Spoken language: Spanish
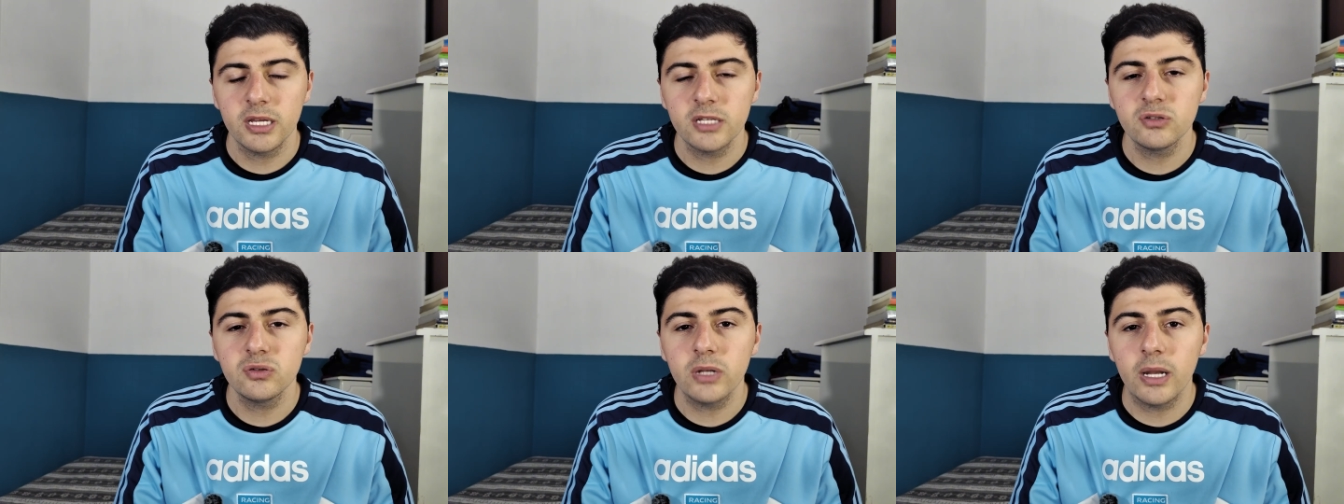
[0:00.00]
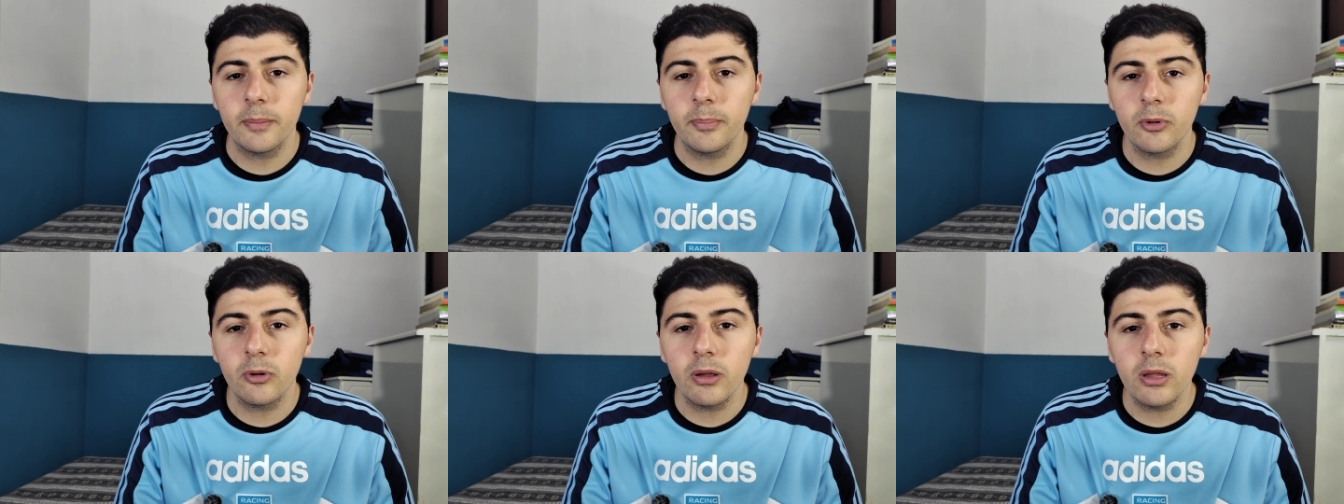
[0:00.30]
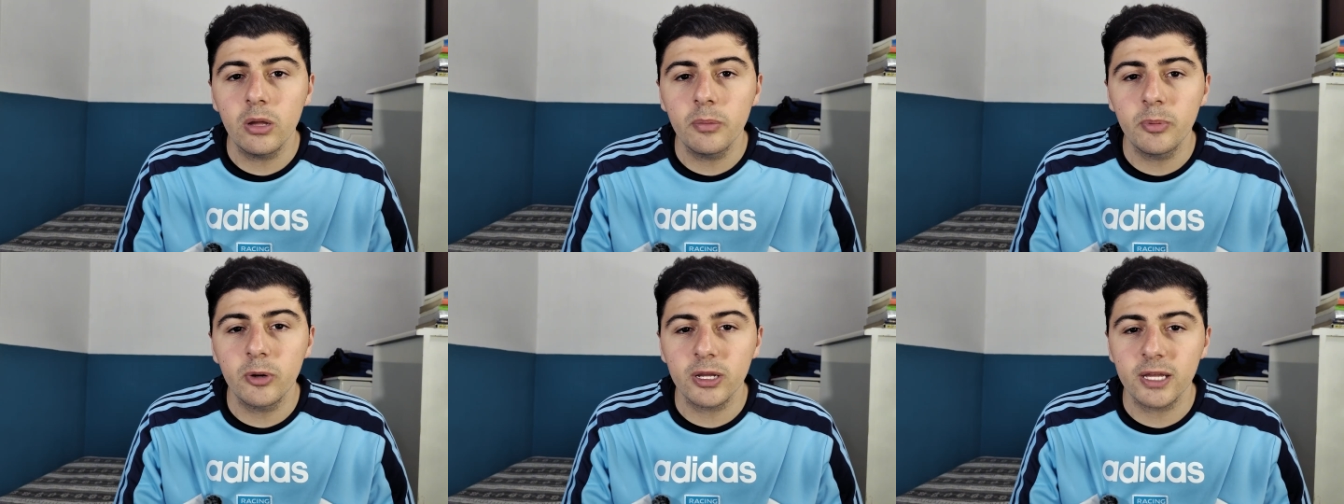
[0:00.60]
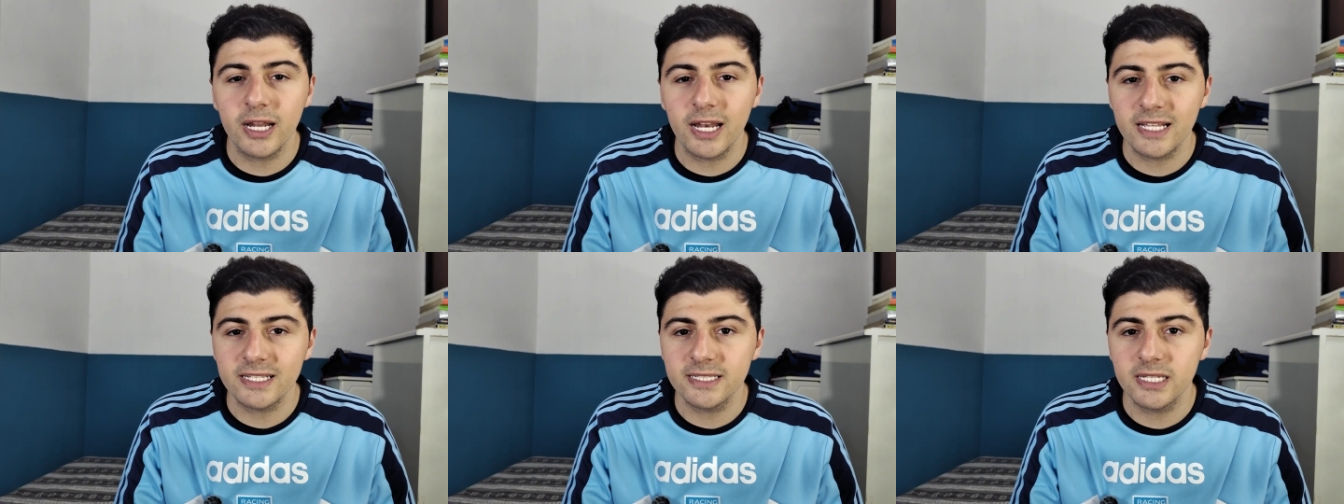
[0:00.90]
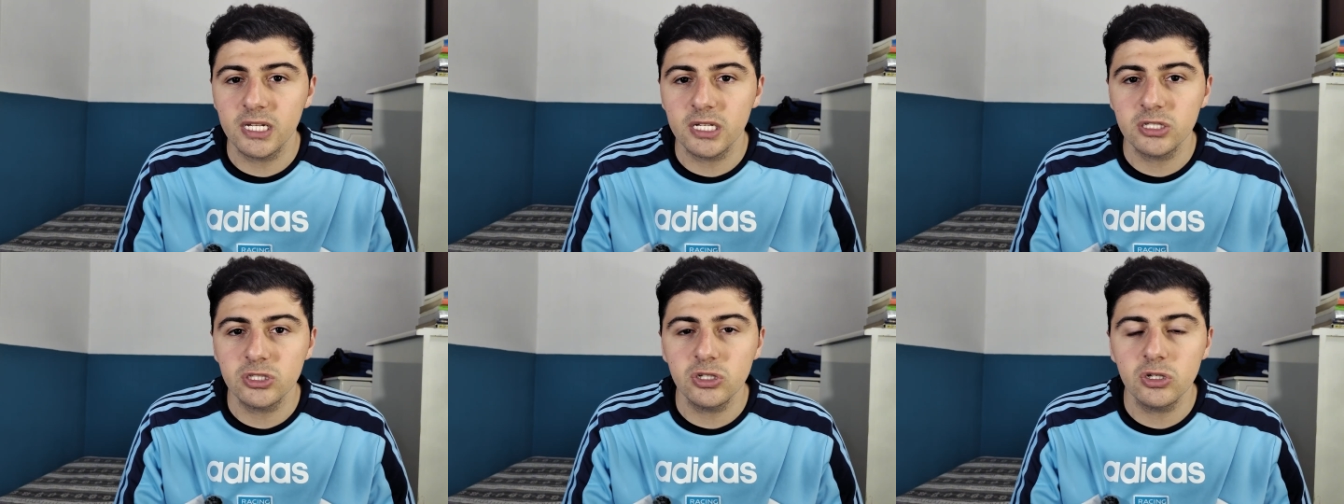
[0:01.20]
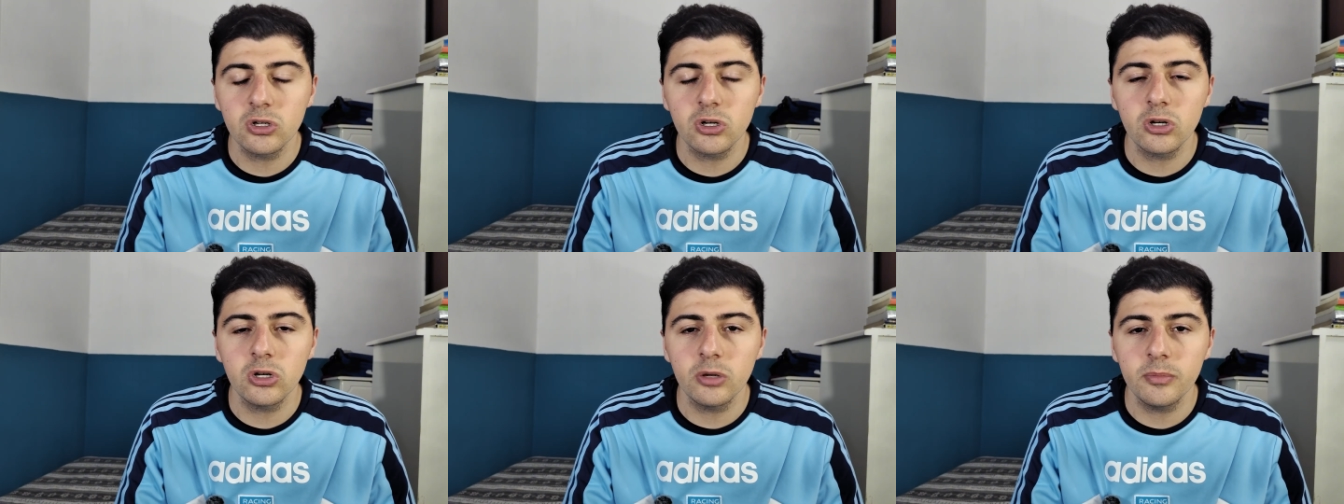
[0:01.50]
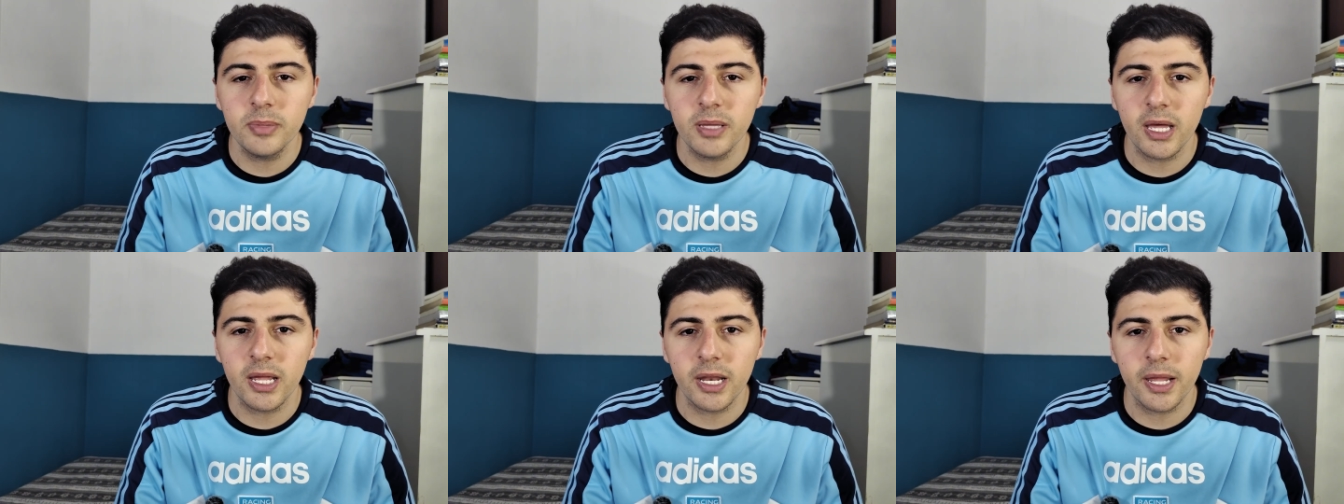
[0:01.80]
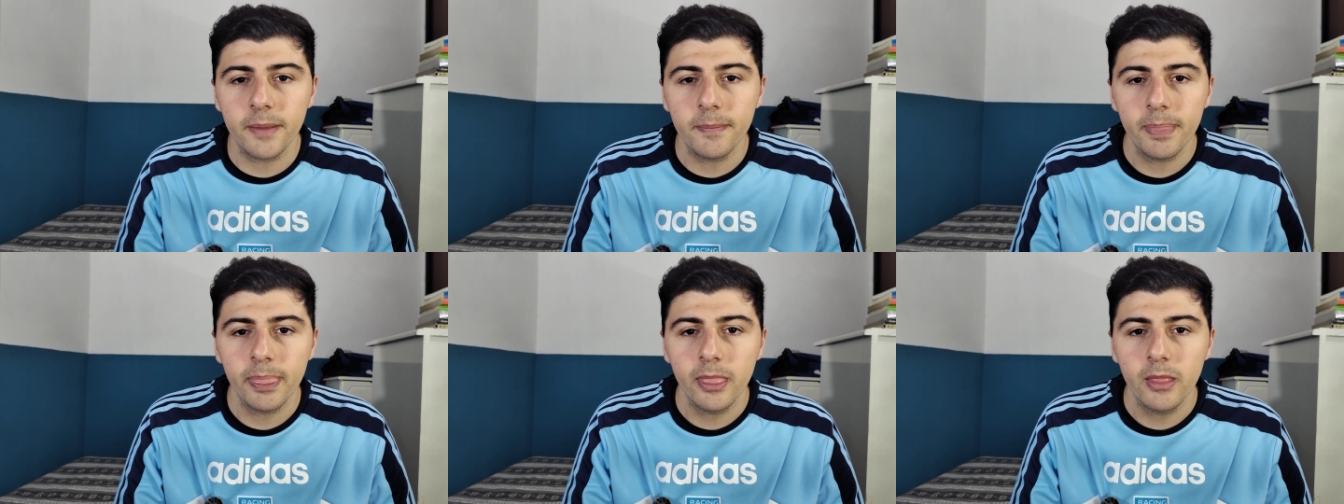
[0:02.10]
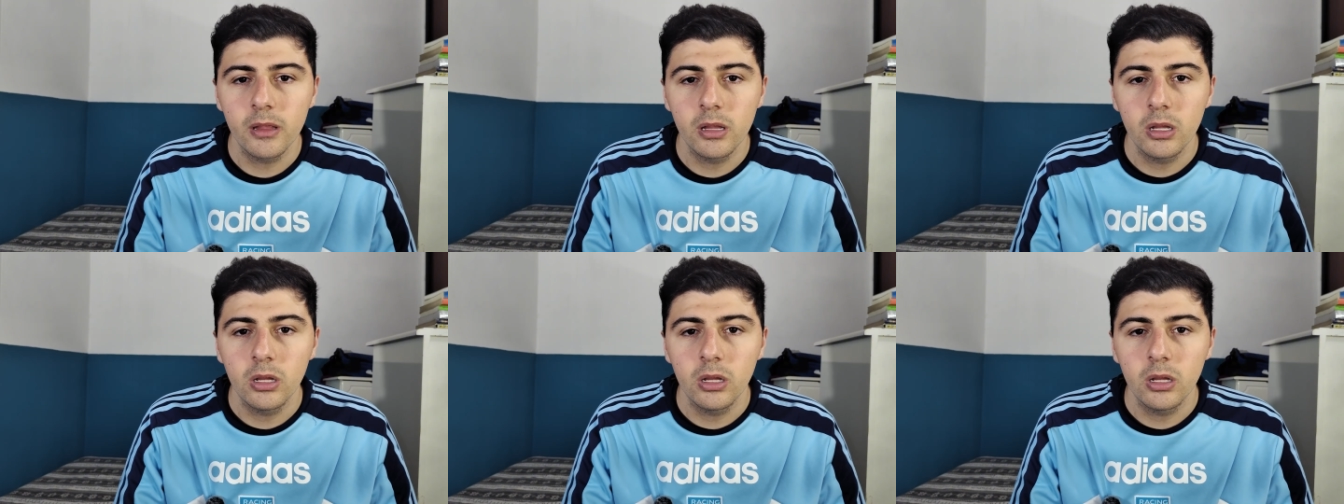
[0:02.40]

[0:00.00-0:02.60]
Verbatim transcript: Es un aprobado porque la selección colombiana,